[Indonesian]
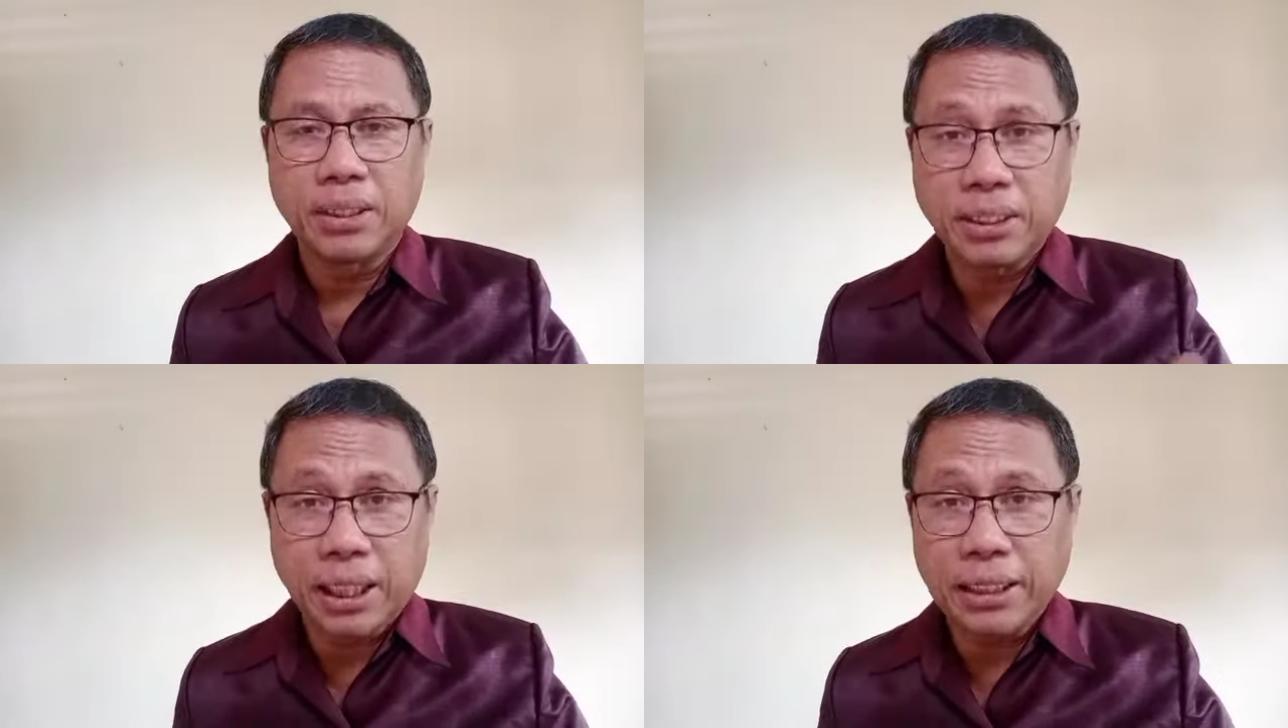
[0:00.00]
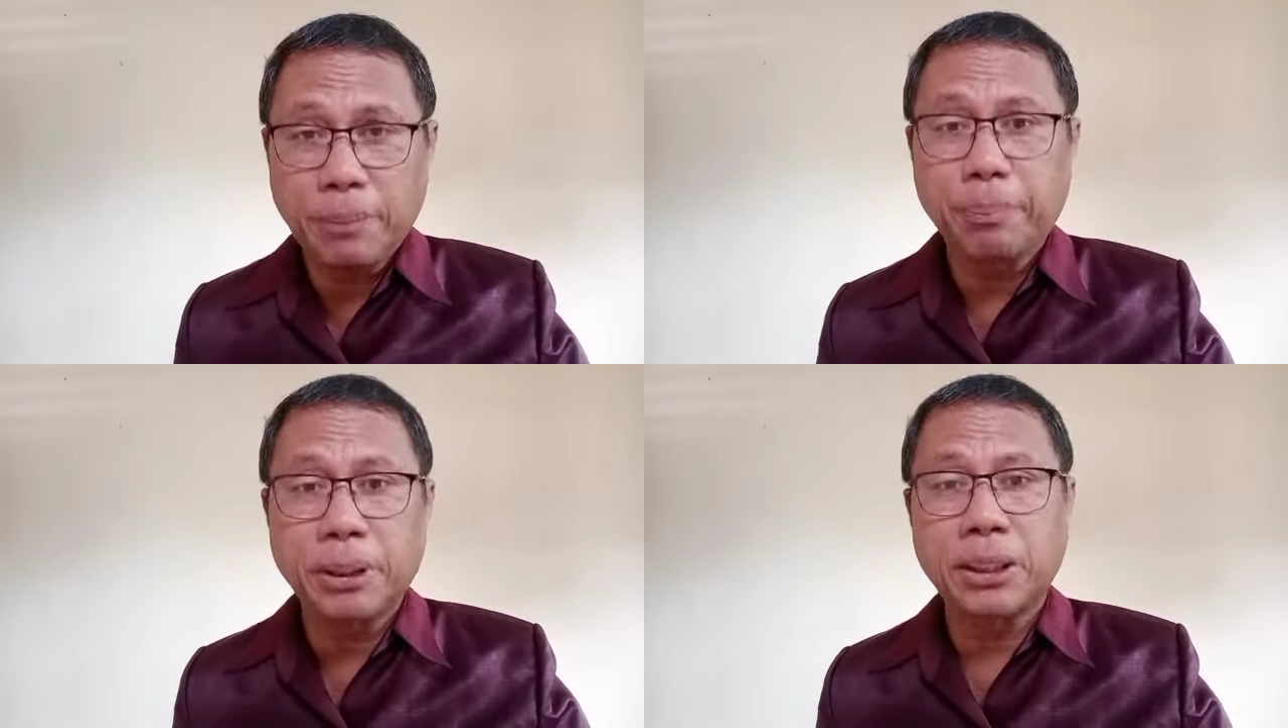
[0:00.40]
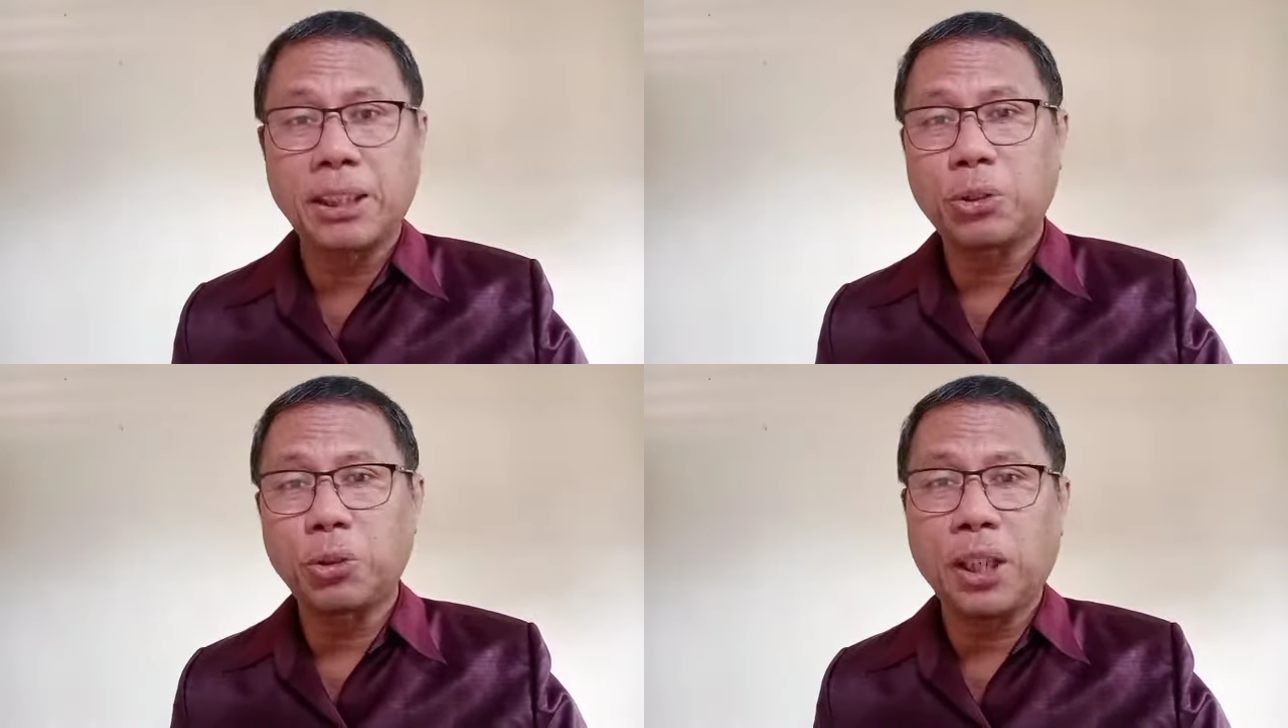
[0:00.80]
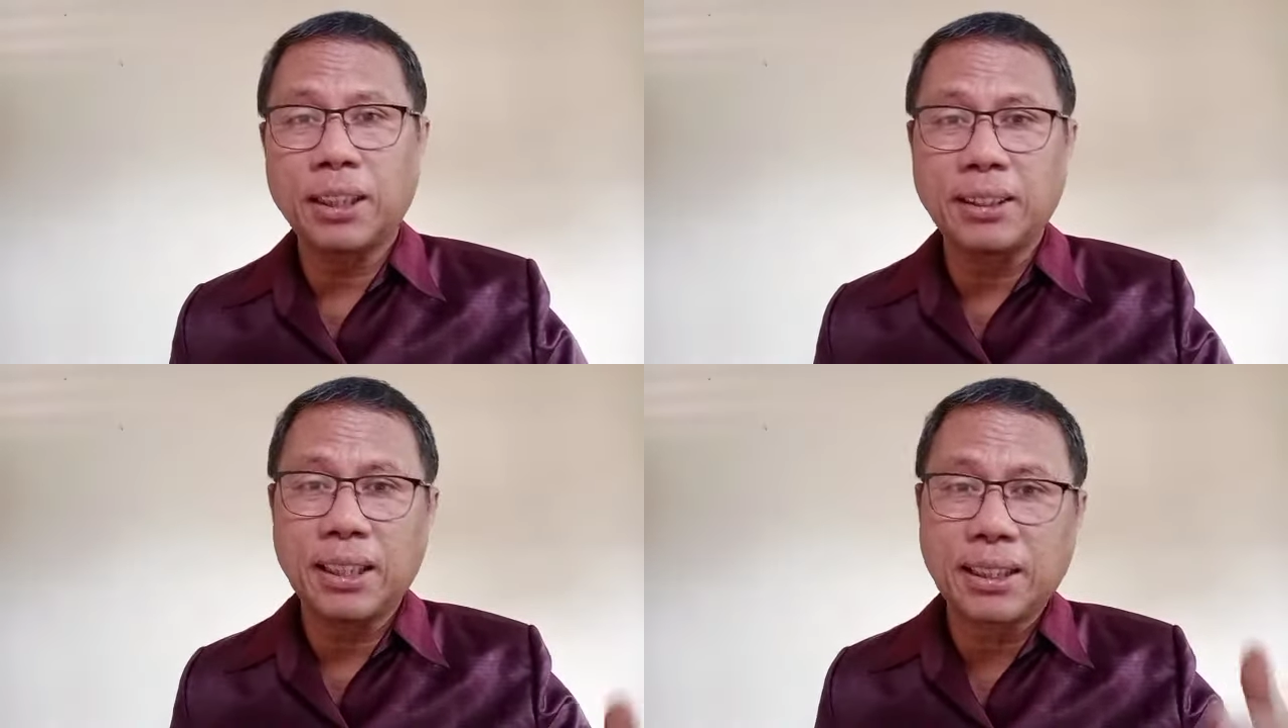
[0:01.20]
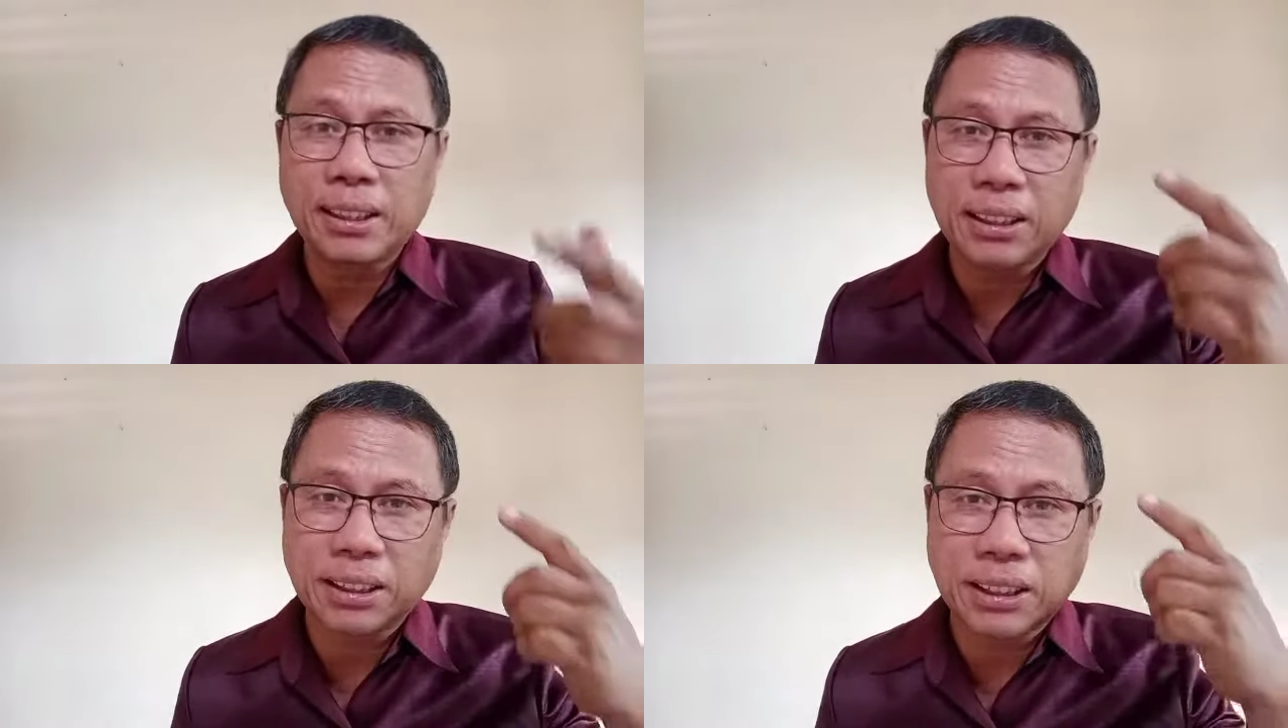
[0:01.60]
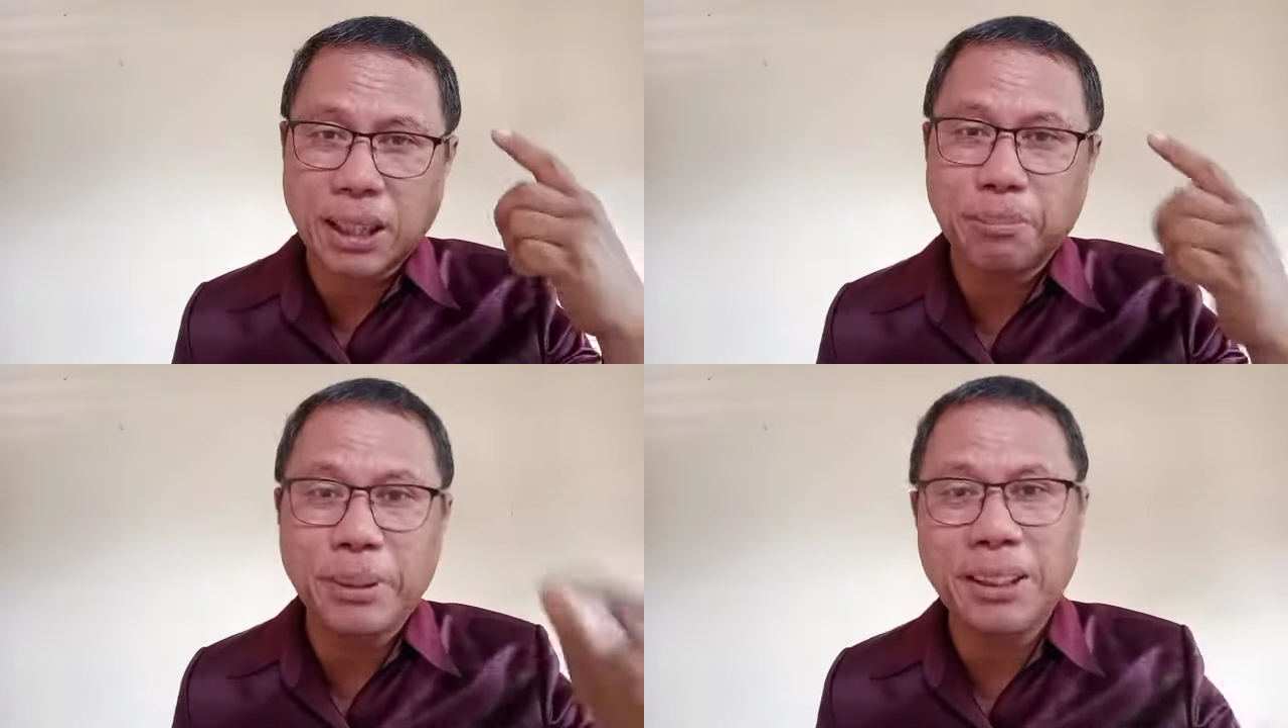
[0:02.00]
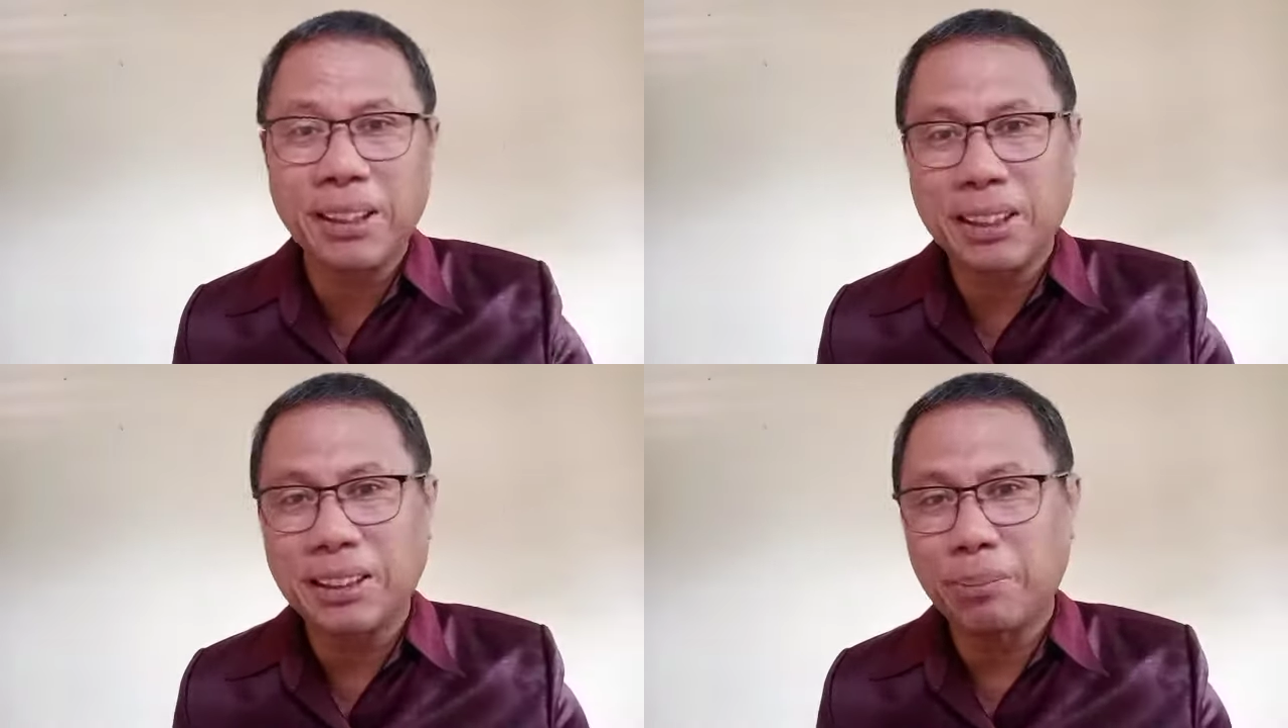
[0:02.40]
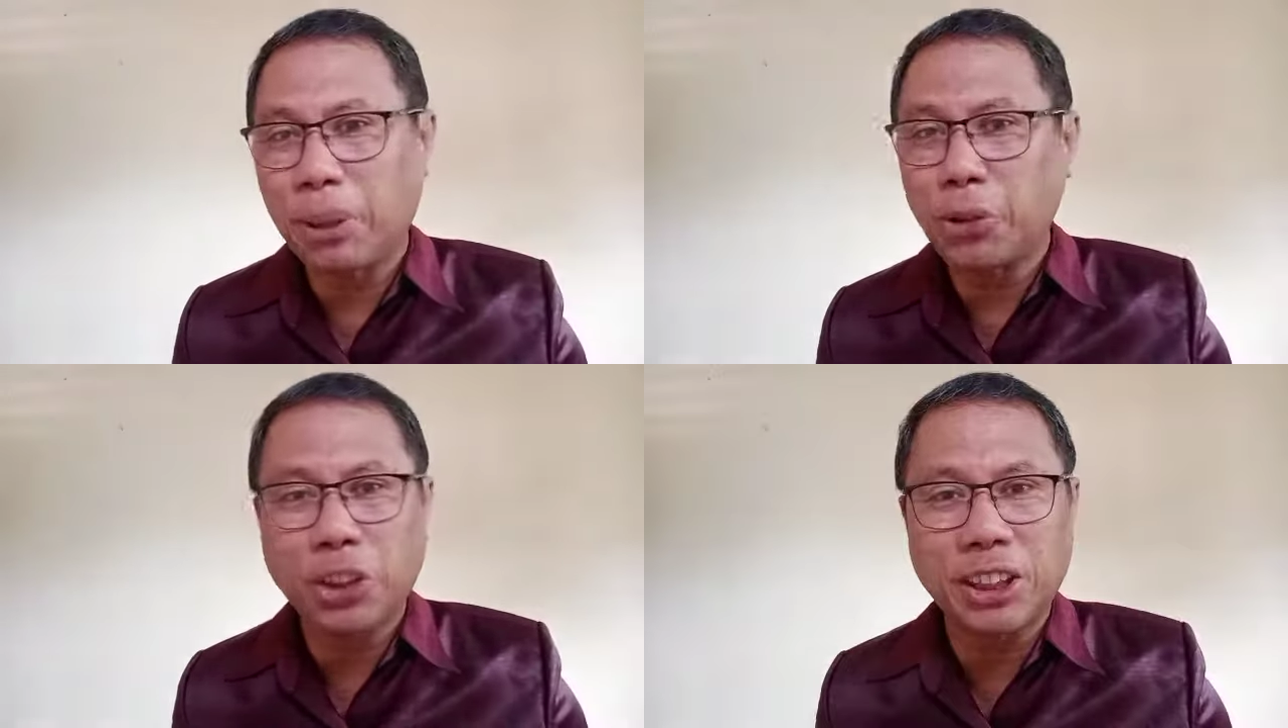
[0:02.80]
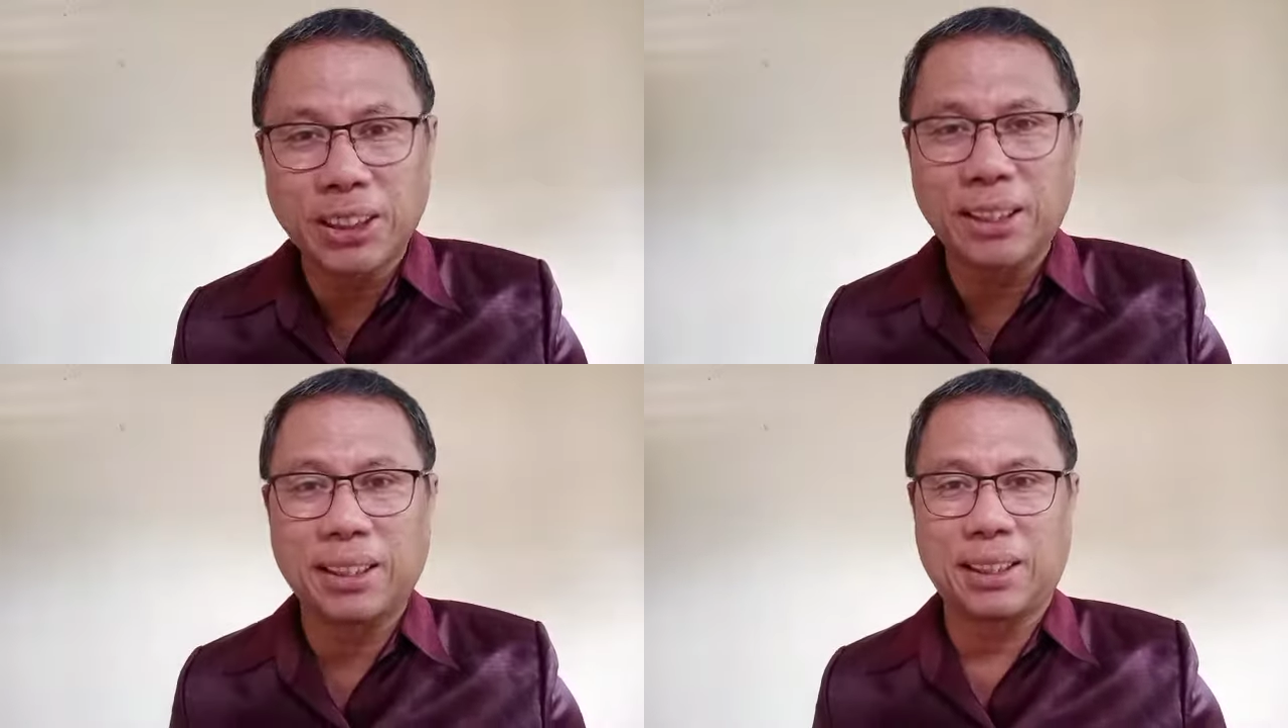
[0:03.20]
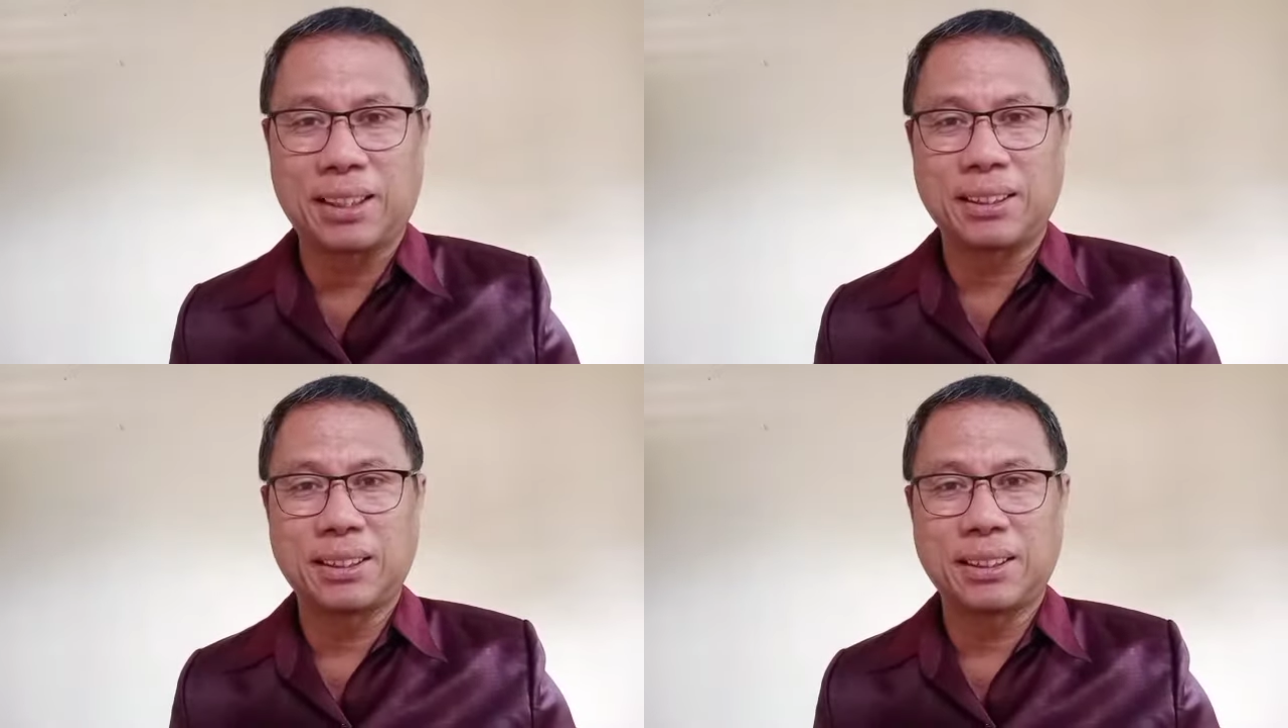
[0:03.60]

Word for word: Jadi percaya itu hanya kerja pikiran manusia saja.